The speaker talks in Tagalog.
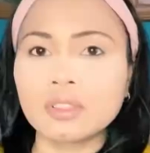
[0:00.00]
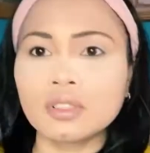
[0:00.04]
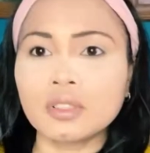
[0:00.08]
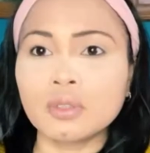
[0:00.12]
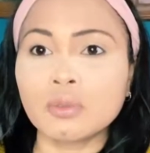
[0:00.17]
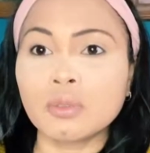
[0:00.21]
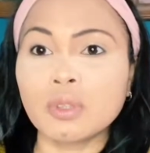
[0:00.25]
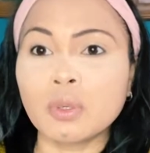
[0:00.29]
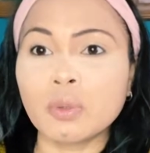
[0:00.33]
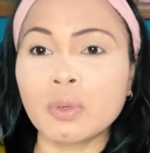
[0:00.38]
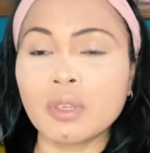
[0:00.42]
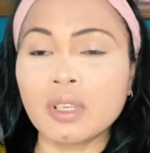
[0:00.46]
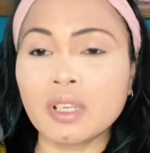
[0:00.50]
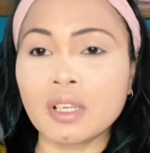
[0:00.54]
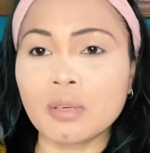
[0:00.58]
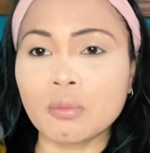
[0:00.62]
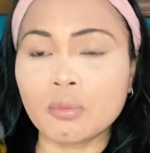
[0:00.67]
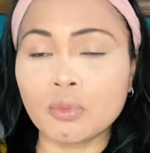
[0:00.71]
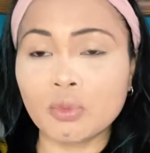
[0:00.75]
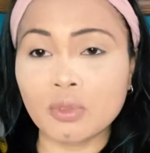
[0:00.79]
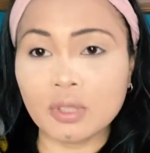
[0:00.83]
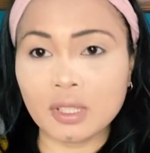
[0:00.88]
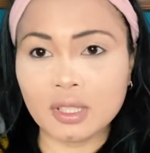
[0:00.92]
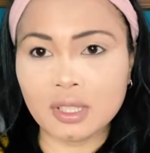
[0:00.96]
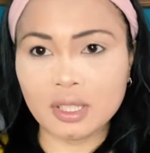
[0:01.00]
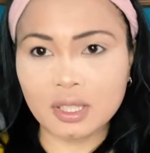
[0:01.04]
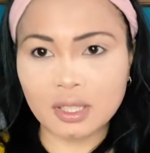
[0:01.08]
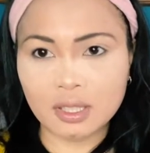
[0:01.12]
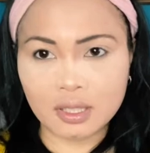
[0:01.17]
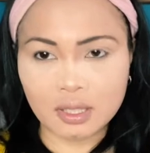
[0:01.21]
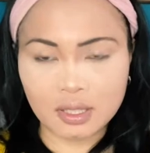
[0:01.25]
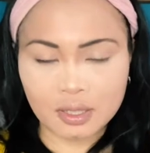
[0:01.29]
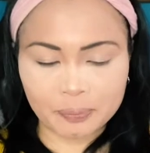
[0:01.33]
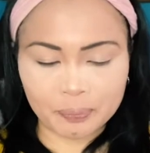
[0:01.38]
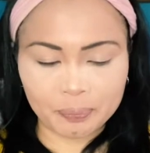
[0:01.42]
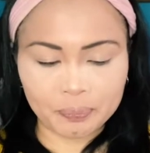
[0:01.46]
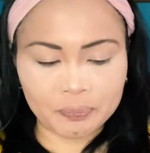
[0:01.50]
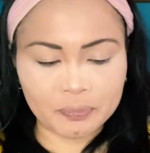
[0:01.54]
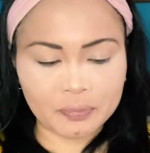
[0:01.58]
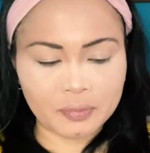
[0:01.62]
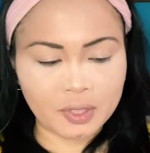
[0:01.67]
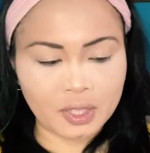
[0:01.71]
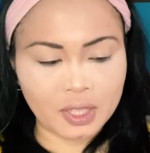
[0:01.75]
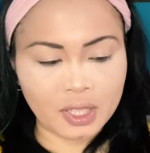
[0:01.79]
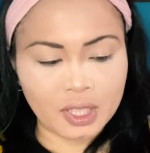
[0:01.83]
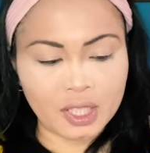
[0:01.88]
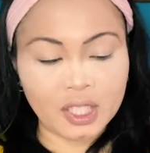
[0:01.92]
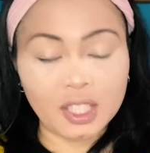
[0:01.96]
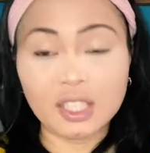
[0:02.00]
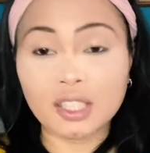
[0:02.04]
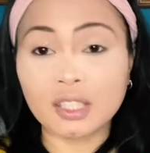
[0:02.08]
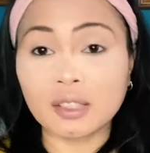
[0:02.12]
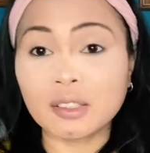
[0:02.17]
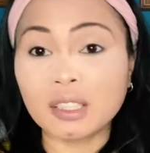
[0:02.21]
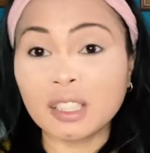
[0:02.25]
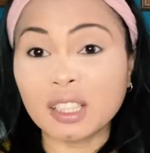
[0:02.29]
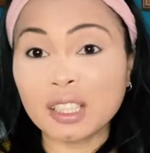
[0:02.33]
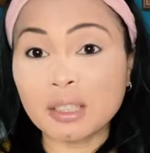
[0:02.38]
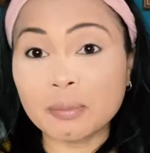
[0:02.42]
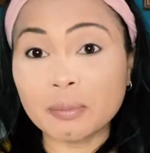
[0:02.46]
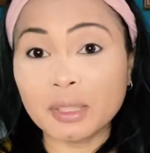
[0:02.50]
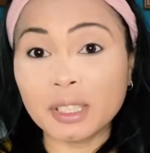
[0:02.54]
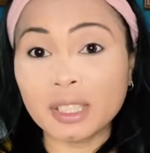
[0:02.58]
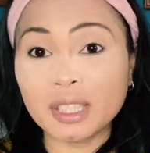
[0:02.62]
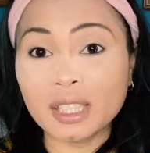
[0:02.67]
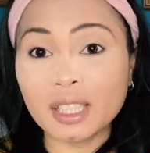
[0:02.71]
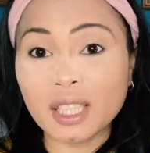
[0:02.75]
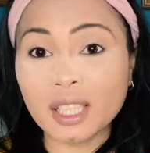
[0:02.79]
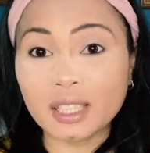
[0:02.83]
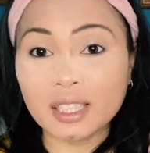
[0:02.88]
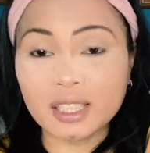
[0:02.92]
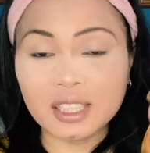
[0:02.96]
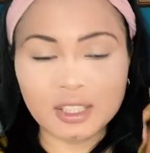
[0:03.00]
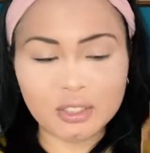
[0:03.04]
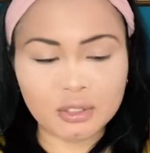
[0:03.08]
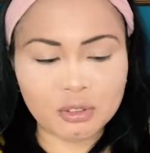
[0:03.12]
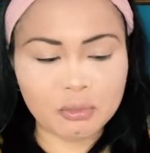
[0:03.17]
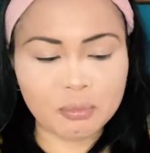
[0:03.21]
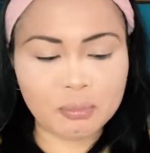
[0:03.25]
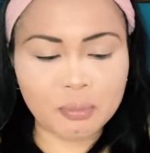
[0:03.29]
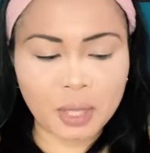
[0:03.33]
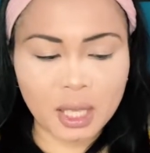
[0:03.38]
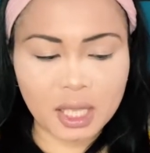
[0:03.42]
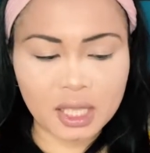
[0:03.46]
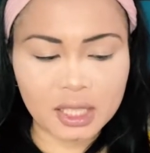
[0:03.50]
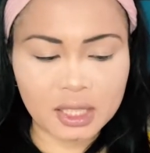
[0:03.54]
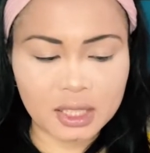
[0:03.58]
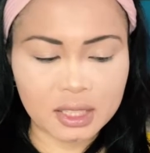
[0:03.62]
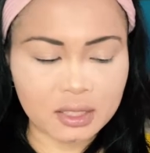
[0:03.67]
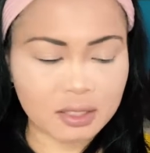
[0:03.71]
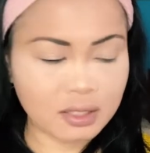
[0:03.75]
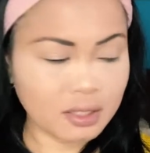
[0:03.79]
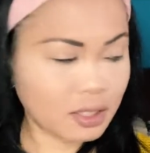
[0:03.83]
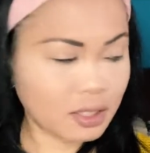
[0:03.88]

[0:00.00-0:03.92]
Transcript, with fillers: Nawawala mo kanina gagamitin natin tong palette